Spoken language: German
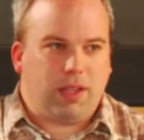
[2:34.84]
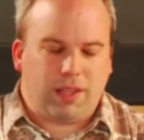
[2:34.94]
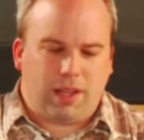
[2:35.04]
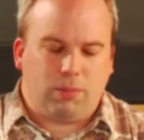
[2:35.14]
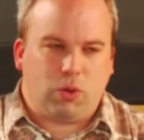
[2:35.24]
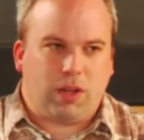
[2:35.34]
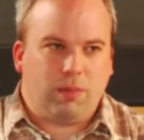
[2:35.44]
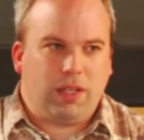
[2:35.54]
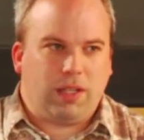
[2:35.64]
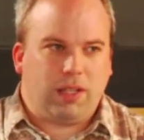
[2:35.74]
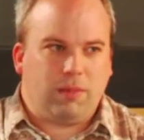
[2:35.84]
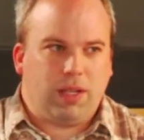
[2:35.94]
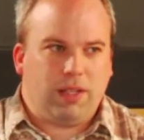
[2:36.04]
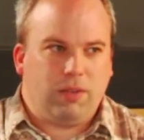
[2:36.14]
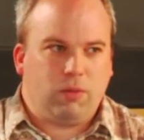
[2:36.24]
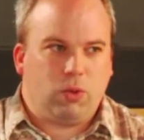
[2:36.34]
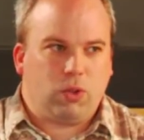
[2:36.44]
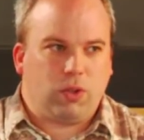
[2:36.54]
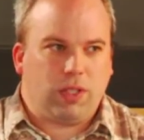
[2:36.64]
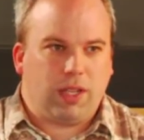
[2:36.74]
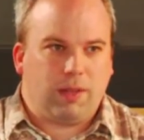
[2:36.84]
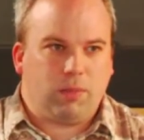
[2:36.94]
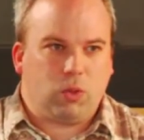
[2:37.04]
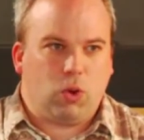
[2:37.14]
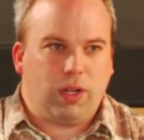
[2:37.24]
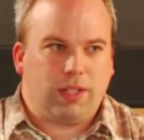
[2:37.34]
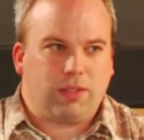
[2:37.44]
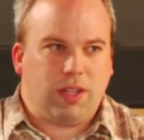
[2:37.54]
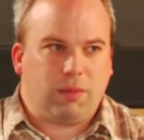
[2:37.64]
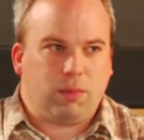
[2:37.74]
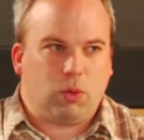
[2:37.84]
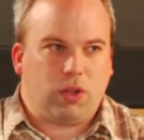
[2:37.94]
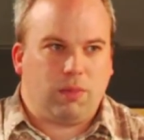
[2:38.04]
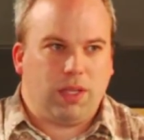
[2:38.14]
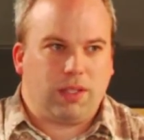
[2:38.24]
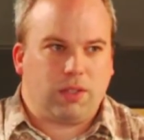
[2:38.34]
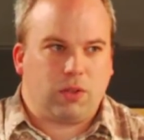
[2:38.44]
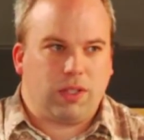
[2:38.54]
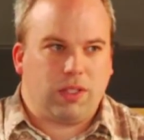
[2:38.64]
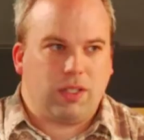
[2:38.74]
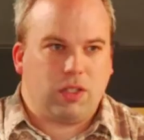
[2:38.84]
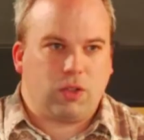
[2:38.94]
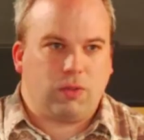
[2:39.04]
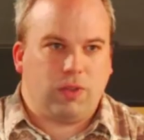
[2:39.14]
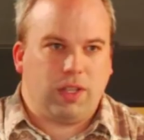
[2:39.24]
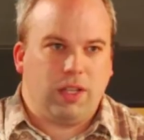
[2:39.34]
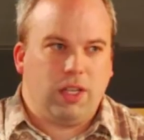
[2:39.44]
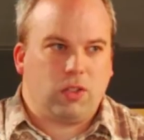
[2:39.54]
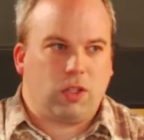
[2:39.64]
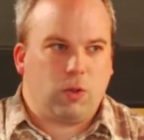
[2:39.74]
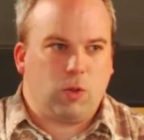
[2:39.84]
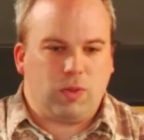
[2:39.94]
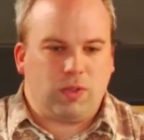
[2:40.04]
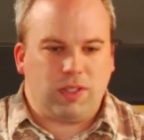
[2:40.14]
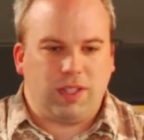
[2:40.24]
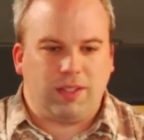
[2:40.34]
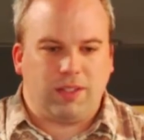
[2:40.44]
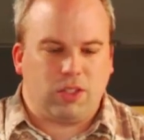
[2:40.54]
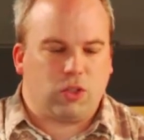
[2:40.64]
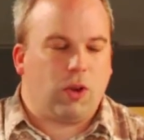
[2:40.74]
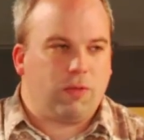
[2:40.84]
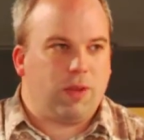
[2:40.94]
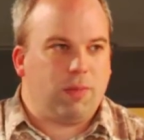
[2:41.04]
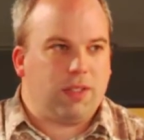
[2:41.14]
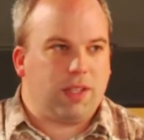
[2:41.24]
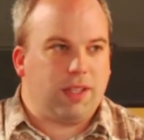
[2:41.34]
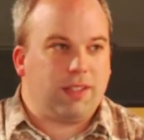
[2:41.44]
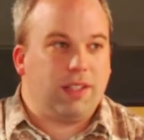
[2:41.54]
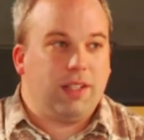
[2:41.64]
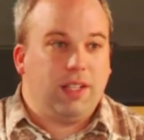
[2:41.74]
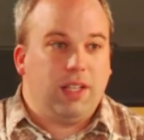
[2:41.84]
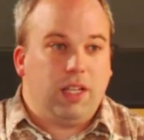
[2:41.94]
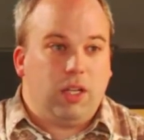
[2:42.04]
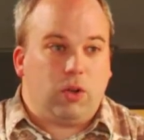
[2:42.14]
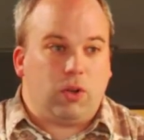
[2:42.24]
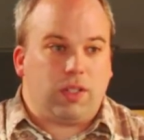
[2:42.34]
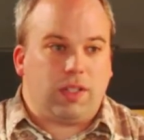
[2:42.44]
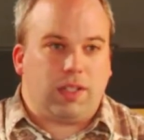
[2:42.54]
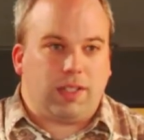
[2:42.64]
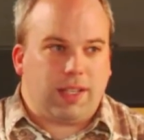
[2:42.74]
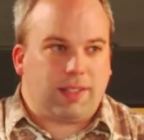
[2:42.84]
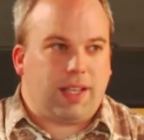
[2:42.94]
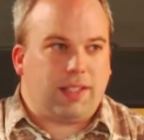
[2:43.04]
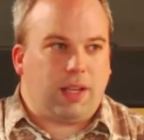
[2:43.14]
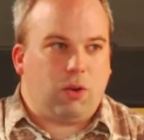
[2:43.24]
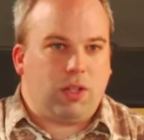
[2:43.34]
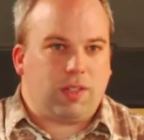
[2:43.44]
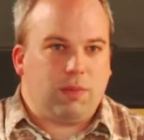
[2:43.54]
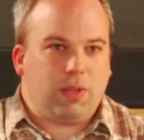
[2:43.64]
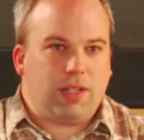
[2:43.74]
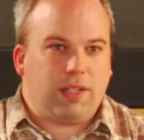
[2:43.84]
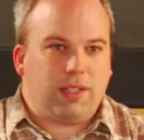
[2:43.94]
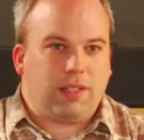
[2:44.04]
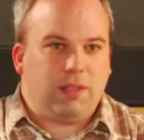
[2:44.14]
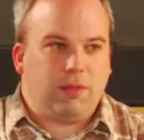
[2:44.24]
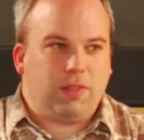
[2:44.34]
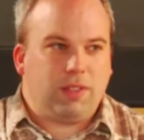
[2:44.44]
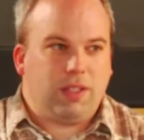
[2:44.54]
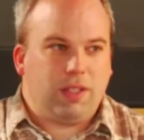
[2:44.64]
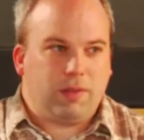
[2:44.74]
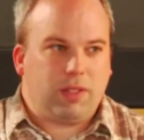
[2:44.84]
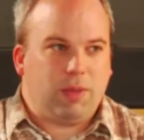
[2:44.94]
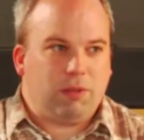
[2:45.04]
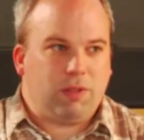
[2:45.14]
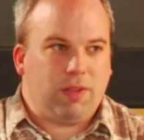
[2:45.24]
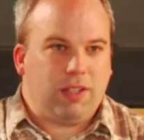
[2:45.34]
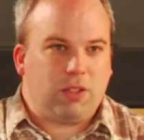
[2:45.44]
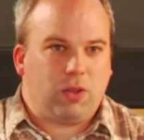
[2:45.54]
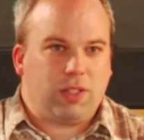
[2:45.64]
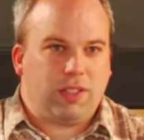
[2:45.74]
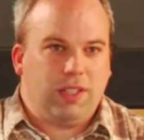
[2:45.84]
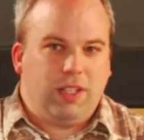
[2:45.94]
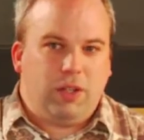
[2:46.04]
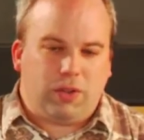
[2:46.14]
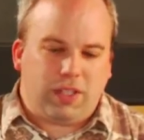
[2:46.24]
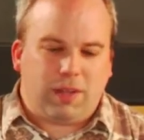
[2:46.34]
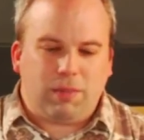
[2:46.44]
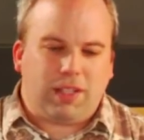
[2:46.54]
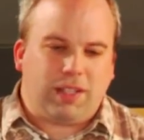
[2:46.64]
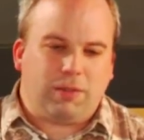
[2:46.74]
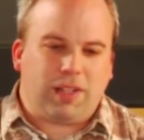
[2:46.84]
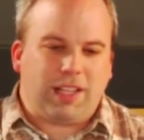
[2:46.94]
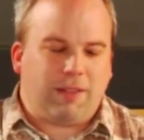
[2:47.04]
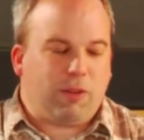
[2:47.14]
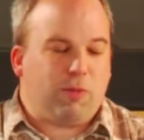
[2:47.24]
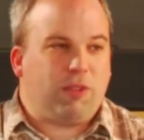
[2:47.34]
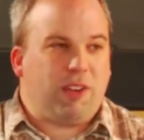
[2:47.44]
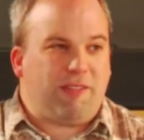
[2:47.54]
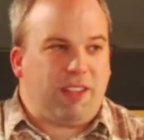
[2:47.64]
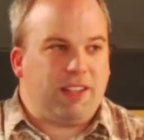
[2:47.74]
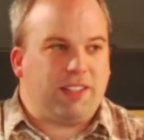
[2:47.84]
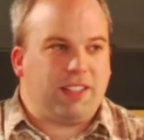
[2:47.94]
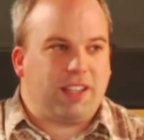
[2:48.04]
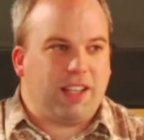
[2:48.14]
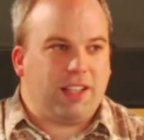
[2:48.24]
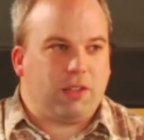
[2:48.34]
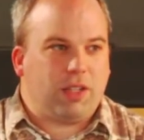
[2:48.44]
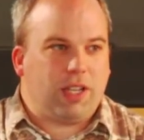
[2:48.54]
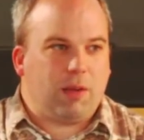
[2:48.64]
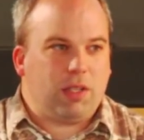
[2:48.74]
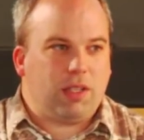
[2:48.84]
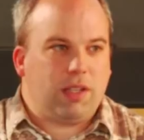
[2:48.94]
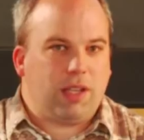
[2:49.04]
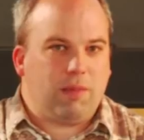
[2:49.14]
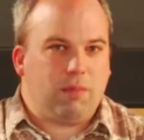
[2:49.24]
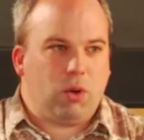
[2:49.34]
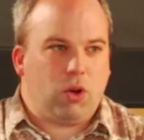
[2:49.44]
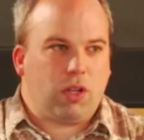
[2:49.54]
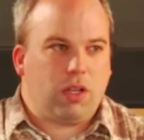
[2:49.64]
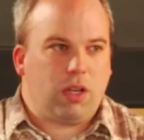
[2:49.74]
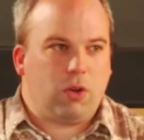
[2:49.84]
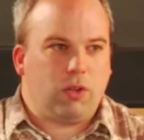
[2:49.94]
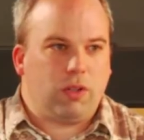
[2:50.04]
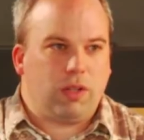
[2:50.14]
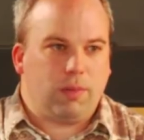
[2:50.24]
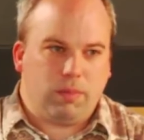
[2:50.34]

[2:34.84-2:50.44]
ein Programmierer, der in Berlin wohnt und der am Tor-Netzwerk mitprogrammiert, also eine Software zu anonymisierten Surfen im Internet. Und äh, der sagte auch, es gibt Alternativen die man verwenden sollte. Und ich habe mich dann gefragt, ja, warum verwendet die keiner? Und dann habe ich in einem Blog auch einen,